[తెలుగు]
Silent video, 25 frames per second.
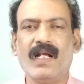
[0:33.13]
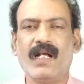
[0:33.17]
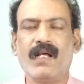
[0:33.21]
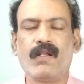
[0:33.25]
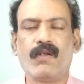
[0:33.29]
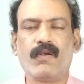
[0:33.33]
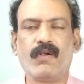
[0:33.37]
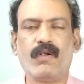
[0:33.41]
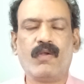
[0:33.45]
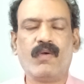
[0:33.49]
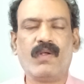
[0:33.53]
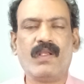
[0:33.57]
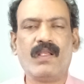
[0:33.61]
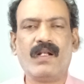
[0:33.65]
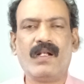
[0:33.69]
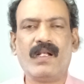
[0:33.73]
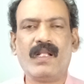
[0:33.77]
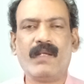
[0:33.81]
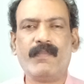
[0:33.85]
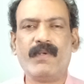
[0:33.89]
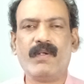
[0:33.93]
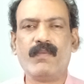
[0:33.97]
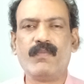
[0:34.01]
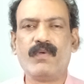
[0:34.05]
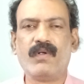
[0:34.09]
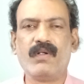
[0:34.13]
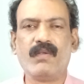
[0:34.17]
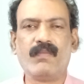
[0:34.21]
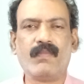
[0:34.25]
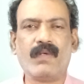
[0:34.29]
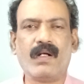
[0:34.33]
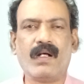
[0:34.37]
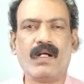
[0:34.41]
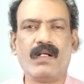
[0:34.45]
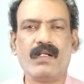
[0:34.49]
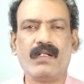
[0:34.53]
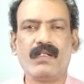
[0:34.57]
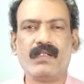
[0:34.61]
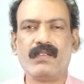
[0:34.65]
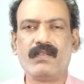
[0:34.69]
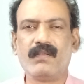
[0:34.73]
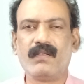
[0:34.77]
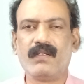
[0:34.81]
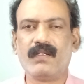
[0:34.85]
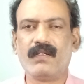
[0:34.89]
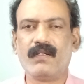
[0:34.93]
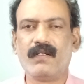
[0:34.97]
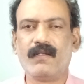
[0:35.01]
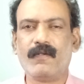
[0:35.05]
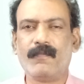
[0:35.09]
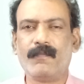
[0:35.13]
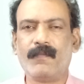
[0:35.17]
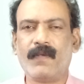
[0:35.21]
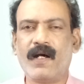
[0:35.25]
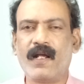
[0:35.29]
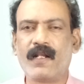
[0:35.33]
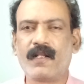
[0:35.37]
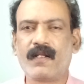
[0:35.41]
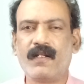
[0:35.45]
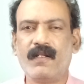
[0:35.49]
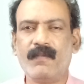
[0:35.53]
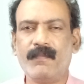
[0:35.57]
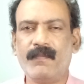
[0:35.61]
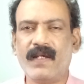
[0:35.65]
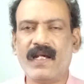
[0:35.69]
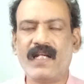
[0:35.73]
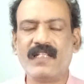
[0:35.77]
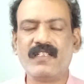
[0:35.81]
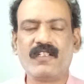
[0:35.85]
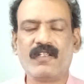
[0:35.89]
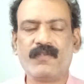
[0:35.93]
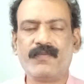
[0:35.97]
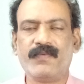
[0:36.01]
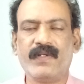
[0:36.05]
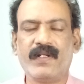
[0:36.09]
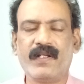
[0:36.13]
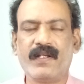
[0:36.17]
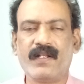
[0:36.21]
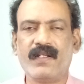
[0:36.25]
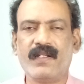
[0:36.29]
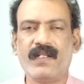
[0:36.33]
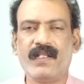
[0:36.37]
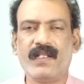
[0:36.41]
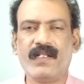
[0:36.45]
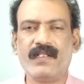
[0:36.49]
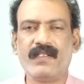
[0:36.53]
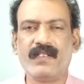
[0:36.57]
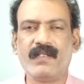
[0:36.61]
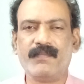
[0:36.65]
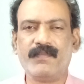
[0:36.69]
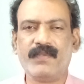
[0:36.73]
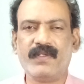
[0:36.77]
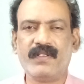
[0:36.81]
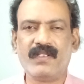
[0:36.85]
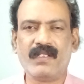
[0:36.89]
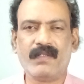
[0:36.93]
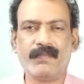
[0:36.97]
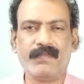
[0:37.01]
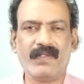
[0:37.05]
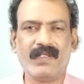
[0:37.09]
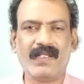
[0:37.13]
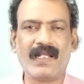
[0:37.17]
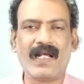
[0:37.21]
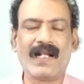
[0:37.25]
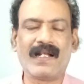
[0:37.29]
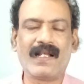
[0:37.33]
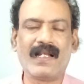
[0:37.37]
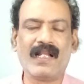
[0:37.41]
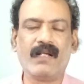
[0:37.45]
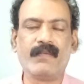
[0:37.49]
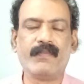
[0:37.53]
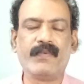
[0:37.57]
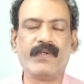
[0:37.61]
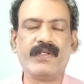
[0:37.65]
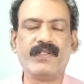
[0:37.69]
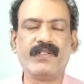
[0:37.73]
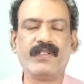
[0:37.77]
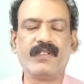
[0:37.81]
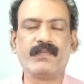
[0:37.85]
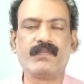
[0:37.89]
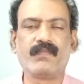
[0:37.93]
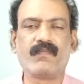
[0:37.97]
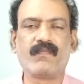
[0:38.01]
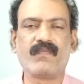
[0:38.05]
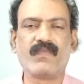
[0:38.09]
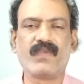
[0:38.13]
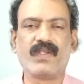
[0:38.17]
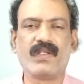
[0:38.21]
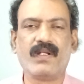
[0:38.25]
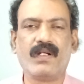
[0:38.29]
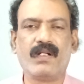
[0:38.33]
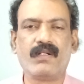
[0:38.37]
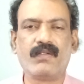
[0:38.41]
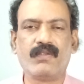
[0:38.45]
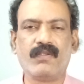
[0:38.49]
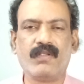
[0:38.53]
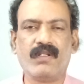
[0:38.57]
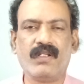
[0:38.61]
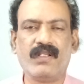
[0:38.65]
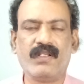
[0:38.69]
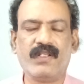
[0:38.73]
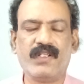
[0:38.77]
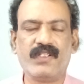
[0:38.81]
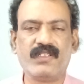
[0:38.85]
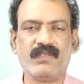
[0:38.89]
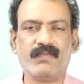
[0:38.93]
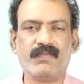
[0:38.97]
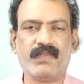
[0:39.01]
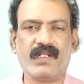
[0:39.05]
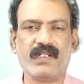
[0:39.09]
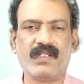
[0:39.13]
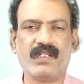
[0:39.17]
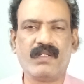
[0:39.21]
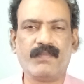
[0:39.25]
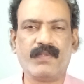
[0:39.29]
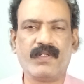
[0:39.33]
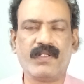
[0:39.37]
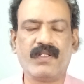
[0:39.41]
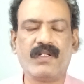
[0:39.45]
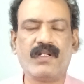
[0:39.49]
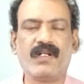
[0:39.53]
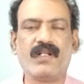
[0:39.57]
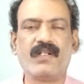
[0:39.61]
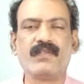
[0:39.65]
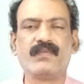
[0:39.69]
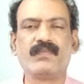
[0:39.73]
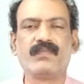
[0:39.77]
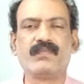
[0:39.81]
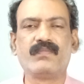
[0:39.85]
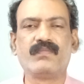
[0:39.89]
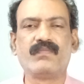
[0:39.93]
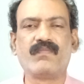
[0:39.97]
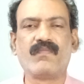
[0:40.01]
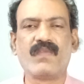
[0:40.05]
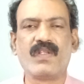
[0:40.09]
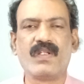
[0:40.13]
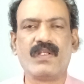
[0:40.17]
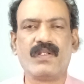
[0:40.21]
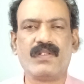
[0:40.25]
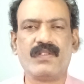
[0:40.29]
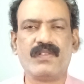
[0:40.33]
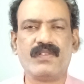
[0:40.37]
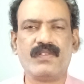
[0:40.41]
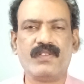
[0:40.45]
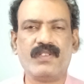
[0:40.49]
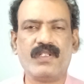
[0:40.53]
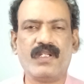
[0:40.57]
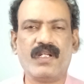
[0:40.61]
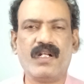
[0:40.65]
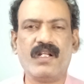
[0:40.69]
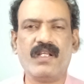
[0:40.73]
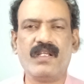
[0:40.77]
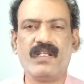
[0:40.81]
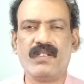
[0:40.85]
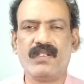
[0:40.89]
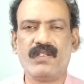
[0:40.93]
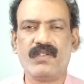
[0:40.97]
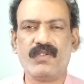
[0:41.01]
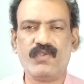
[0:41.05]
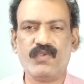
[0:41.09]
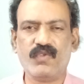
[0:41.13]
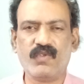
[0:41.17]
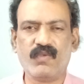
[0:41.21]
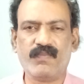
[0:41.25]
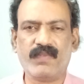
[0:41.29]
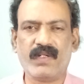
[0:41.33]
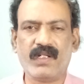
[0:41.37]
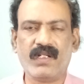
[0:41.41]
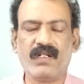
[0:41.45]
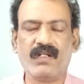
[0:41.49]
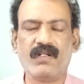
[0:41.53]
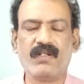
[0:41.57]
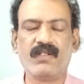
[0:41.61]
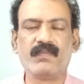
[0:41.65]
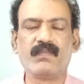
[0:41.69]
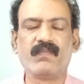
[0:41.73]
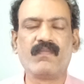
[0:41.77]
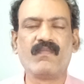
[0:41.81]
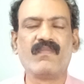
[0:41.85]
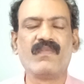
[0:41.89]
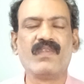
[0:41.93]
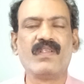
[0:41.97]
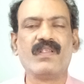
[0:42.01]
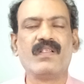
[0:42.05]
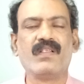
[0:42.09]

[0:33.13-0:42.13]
ఇక రెండు వందల డెబ్బై మూడు మా మార్కుని మ్యాజిక్ ఫిగర్ని ఏదైతే బీజేపీ దాటలేకపోయింది అటు తెలుగుదేశం పార్టీ పదహారు జేడి యు పన్నెండు